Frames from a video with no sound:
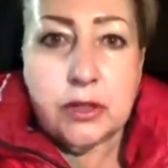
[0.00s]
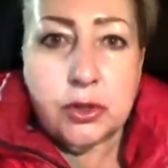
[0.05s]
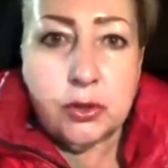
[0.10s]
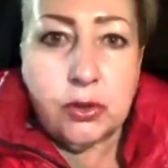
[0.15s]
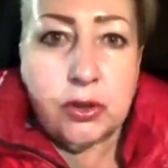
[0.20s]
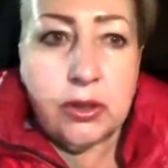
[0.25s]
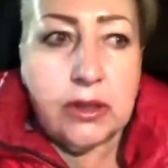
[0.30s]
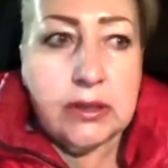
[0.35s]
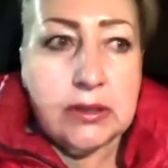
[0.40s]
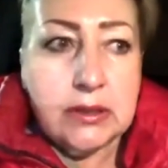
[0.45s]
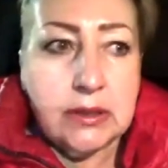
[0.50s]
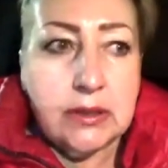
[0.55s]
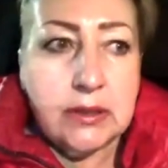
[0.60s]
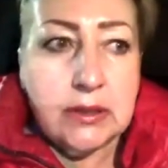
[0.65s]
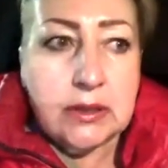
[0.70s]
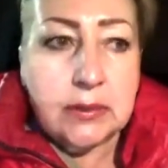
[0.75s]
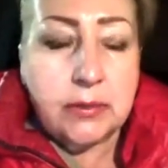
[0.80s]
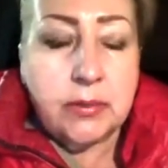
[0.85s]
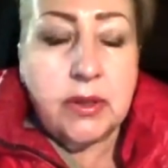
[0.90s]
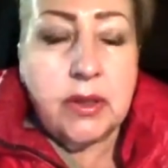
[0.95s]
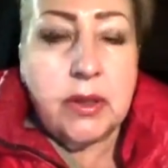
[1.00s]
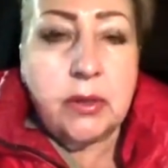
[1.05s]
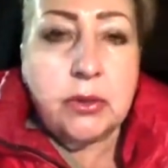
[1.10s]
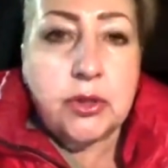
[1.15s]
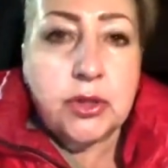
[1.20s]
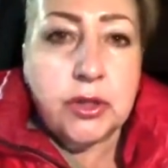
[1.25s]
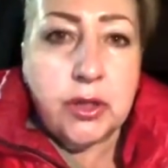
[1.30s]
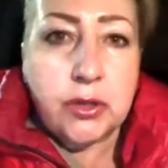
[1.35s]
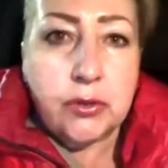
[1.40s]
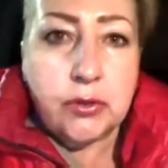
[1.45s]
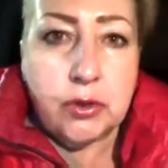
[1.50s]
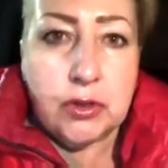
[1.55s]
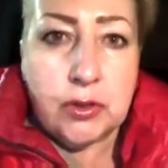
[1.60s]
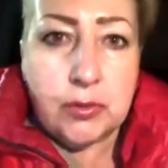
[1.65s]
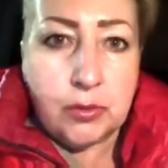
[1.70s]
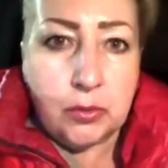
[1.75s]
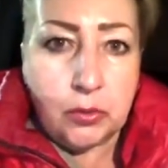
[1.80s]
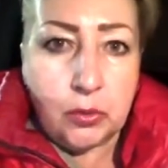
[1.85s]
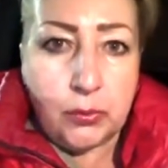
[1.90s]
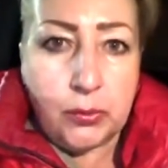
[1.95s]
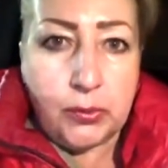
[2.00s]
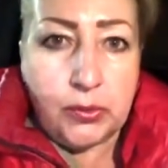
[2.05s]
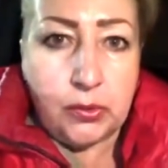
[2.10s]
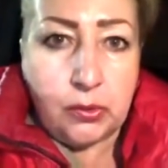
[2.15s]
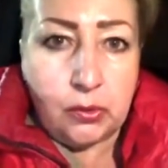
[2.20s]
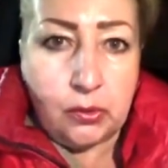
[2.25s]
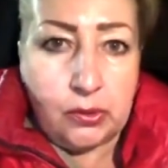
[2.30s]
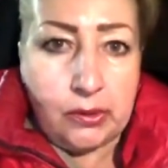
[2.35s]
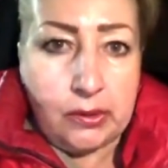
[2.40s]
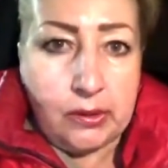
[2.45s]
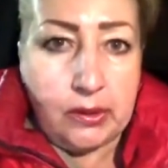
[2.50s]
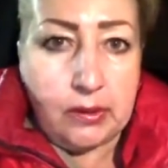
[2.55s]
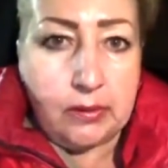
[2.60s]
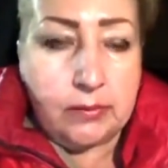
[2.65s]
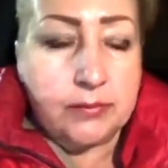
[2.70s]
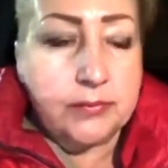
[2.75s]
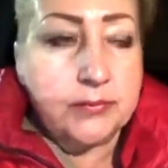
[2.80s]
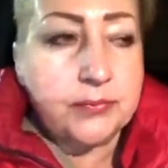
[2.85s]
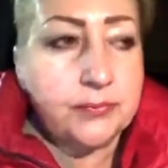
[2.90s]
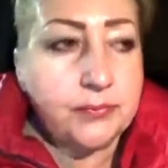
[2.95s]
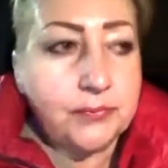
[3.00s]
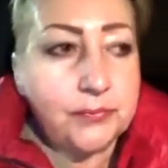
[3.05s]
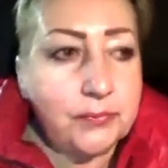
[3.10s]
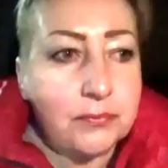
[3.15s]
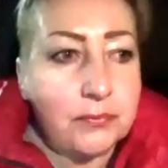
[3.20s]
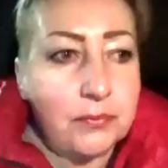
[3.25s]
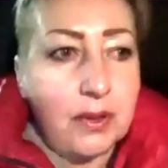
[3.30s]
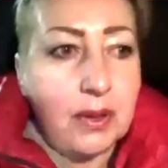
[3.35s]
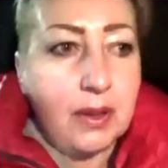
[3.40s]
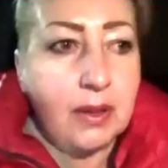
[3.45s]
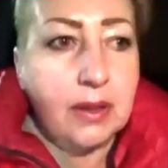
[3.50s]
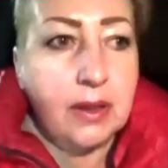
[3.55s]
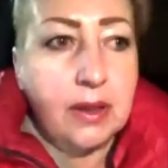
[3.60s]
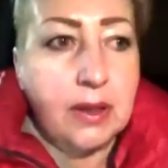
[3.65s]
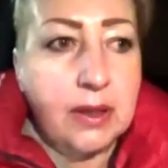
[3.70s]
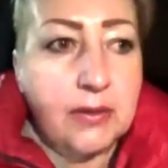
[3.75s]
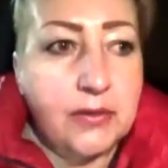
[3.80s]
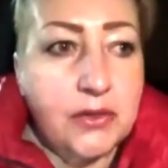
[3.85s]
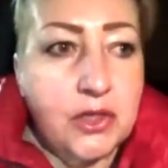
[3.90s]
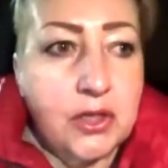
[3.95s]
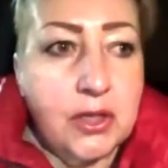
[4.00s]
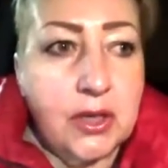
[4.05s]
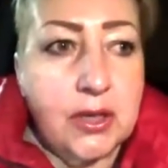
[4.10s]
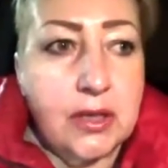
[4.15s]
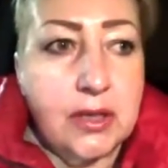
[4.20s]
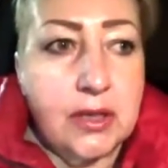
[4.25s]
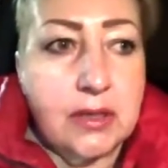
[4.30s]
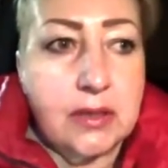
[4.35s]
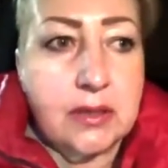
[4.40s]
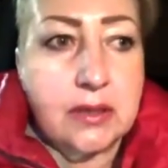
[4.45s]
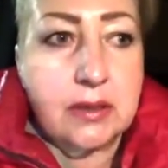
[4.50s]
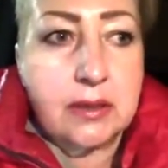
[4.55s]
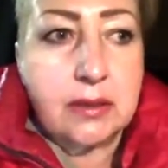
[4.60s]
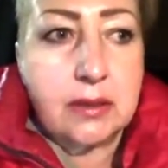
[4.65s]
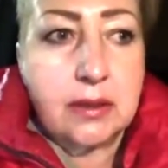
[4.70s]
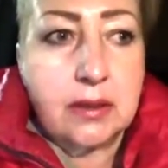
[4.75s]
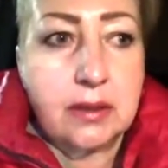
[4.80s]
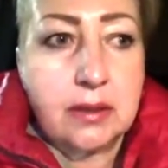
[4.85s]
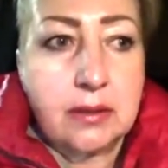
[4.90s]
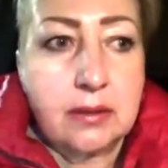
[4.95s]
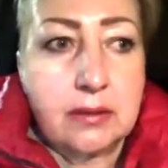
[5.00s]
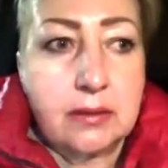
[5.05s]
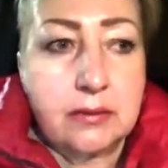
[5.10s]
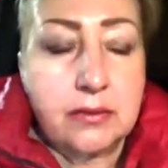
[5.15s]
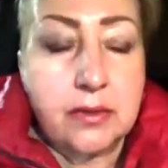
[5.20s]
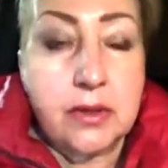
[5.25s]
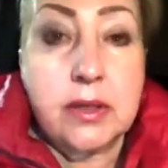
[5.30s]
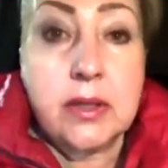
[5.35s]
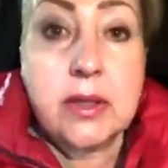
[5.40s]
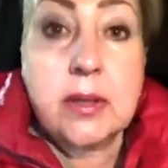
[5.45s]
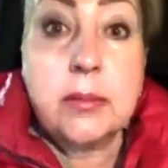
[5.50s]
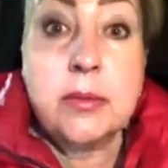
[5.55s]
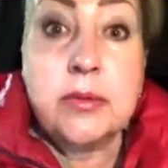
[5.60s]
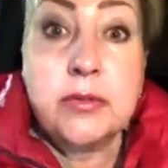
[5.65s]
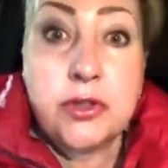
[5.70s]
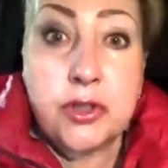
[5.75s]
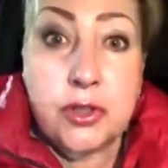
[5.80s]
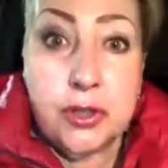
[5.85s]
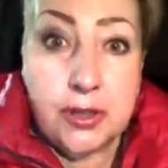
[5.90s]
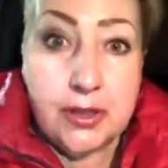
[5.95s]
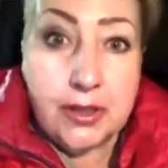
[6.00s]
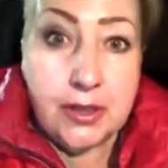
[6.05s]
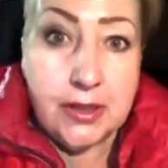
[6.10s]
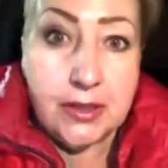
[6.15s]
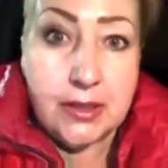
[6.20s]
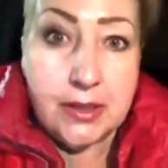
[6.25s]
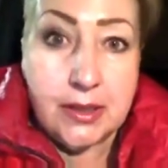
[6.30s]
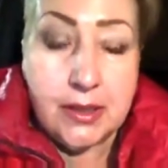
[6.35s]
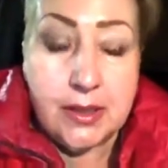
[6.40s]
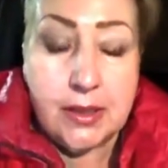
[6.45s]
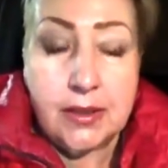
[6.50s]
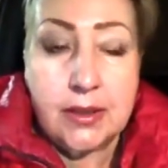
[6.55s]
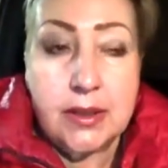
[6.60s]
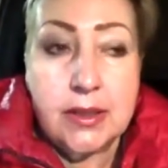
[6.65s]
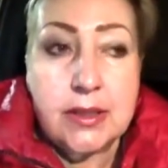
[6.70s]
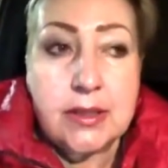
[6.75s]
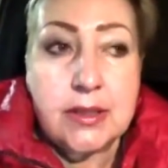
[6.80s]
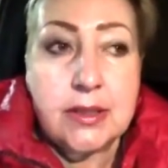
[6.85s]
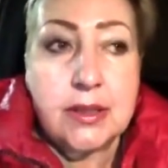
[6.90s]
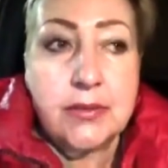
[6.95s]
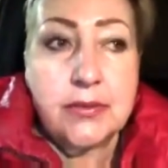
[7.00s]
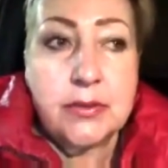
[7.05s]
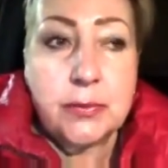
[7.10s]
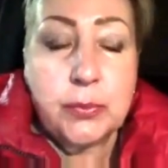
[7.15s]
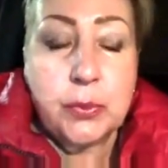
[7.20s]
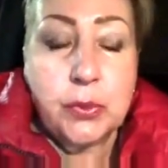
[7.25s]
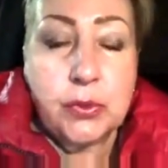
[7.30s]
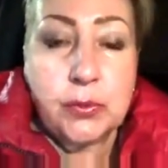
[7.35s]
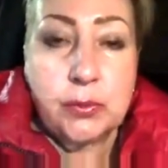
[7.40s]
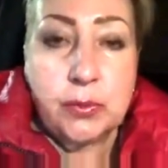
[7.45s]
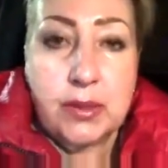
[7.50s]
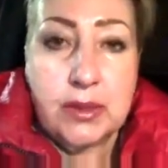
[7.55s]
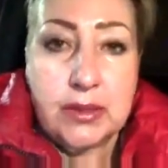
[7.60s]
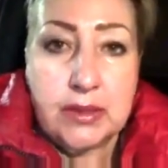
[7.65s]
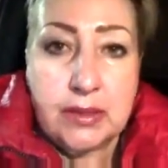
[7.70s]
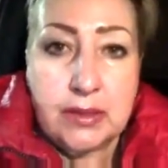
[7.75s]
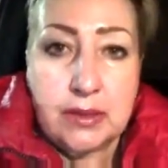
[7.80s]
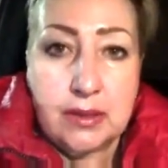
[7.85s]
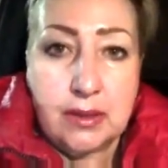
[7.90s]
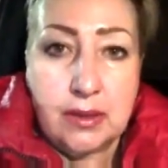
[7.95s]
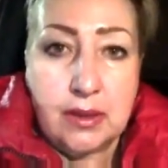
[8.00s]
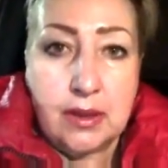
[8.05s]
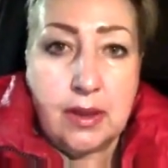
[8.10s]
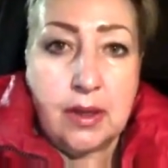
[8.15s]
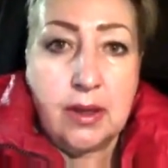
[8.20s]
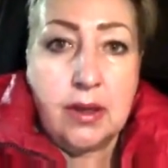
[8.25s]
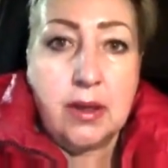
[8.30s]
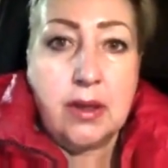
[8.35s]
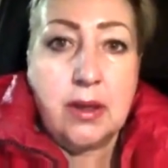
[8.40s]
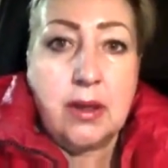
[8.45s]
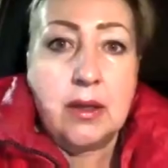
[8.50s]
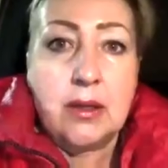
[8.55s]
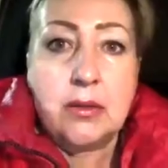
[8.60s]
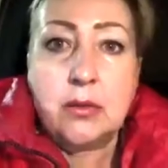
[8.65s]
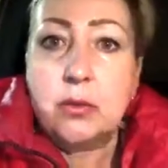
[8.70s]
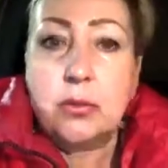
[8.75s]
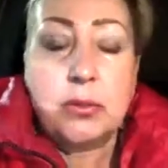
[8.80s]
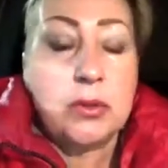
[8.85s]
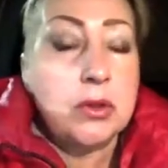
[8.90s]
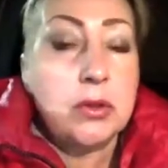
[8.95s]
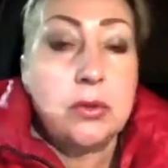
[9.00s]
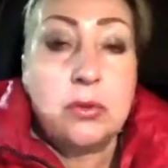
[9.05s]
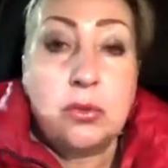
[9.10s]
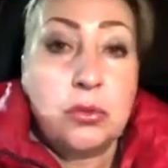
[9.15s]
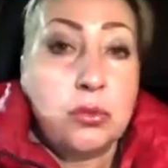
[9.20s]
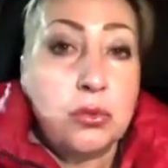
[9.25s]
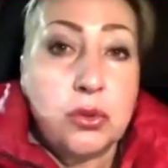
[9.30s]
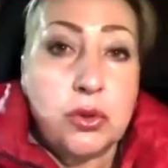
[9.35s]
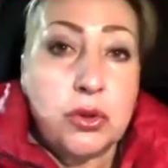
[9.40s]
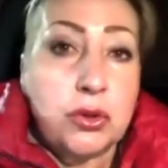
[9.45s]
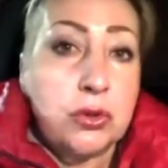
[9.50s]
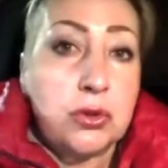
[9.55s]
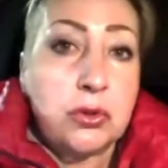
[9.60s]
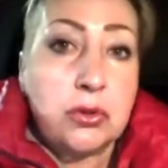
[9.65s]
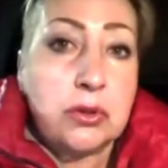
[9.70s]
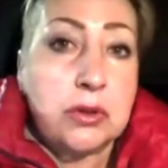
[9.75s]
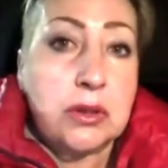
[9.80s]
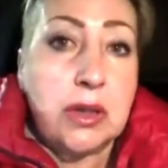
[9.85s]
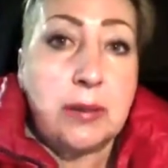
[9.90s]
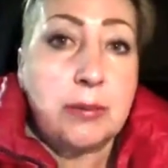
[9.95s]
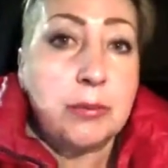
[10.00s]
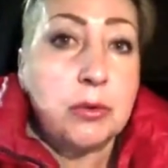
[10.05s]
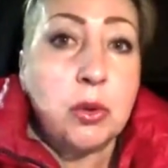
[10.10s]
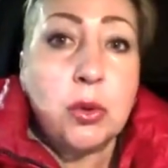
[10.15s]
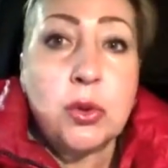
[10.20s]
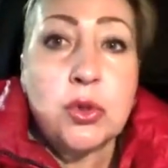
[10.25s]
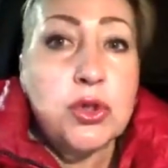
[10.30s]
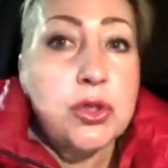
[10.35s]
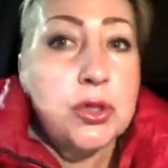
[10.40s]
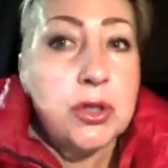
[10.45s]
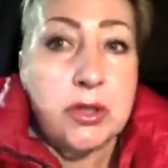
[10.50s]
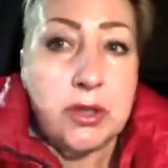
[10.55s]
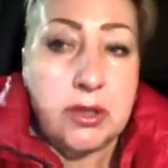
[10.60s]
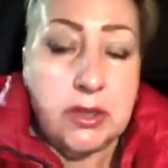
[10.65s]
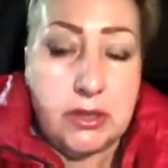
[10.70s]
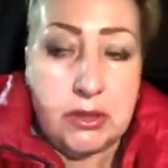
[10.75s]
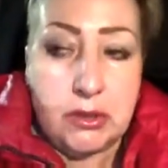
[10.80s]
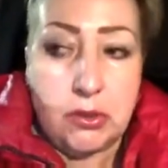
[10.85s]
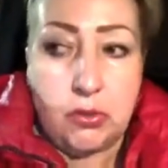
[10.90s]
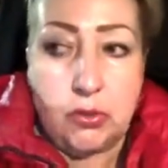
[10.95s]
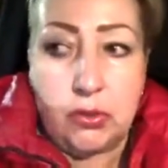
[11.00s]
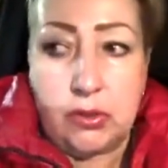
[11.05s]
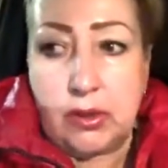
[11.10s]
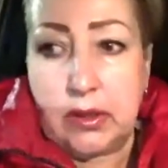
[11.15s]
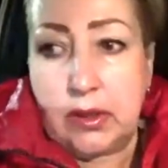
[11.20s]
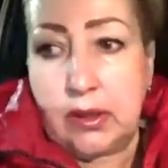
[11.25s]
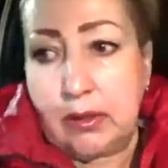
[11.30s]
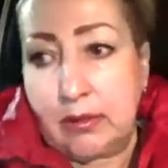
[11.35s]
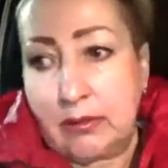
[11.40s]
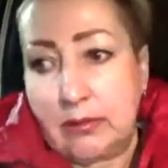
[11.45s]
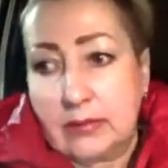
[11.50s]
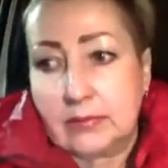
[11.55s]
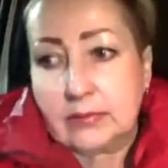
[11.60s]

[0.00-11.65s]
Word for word: что я хотела себе, я очень хочу себе купить ролики. Я вчера ездила, вернее, мы вчера ездили, ездили в спортмастер. Думали, ну уж там точно есть ролики.